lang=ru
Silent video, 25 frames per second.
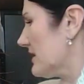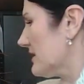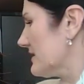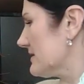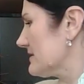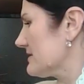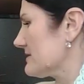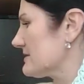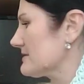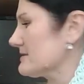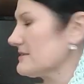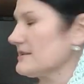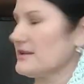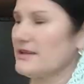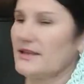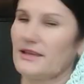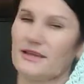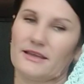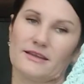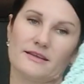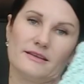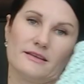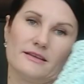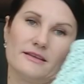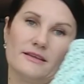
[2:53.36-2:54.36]

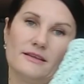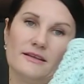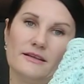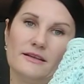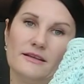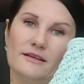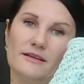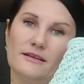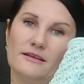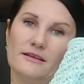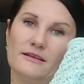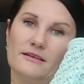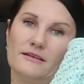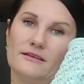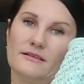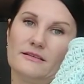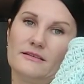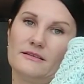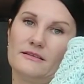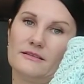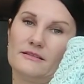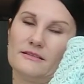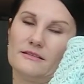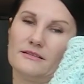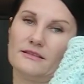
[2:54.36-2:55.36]
Ализе
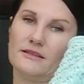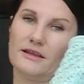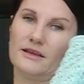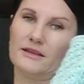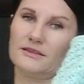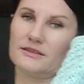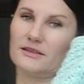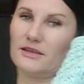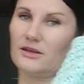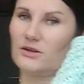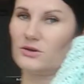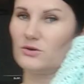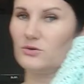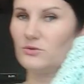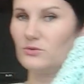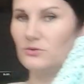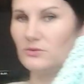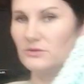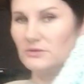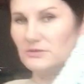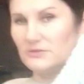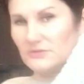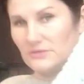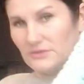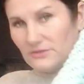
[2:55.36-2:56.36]
Лана
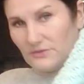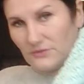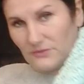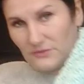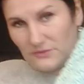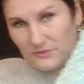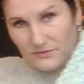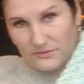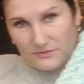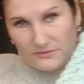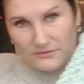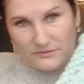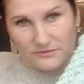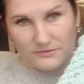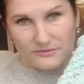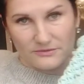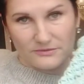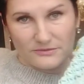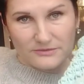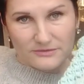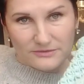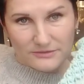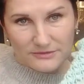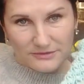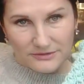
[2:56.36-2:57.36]
Голд.
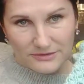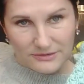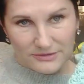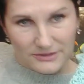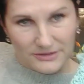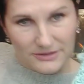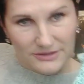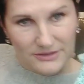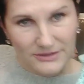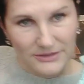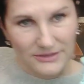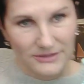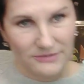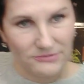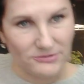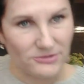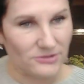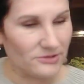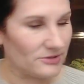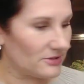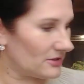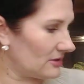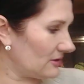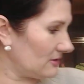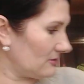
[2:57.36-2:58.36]
Ой,
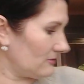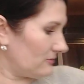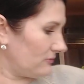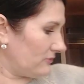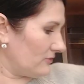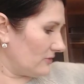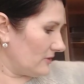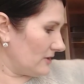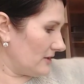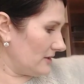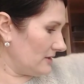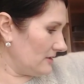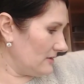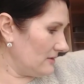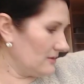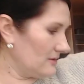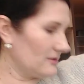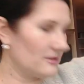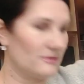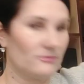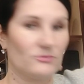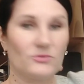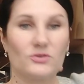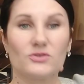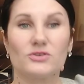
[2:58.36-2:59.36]
девчонки, файл.
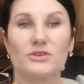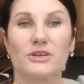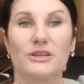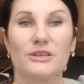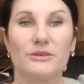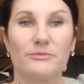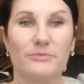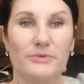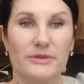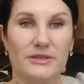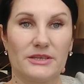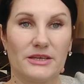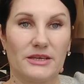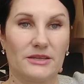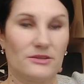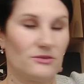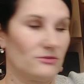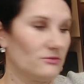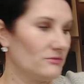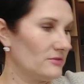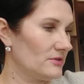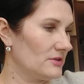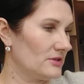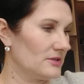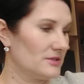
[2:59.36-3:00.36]
Немножко не
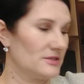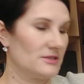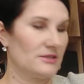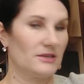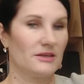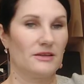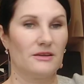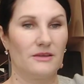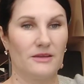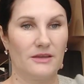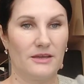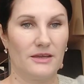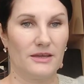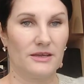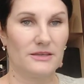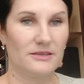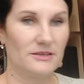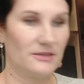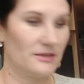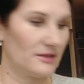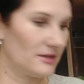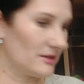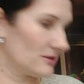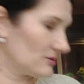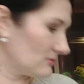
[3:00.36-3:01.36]
подготовилась.
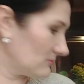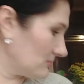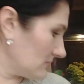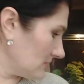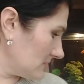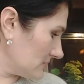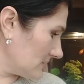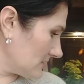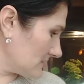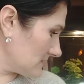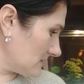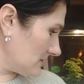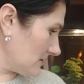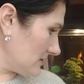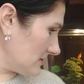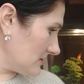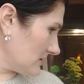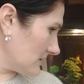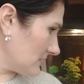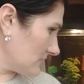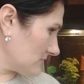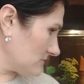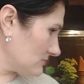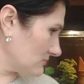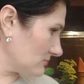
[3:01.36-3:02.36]
Этикетку не достала.
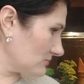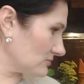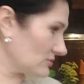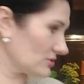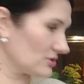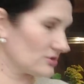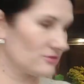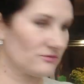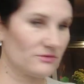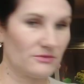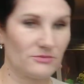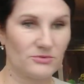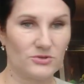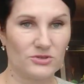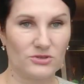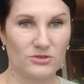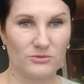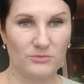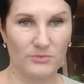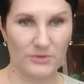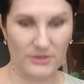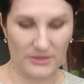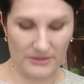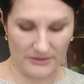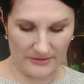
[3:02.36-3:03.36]
Хочу уже же вам,
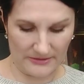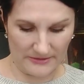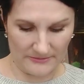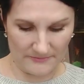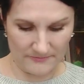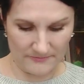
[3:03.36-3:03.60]
чтобы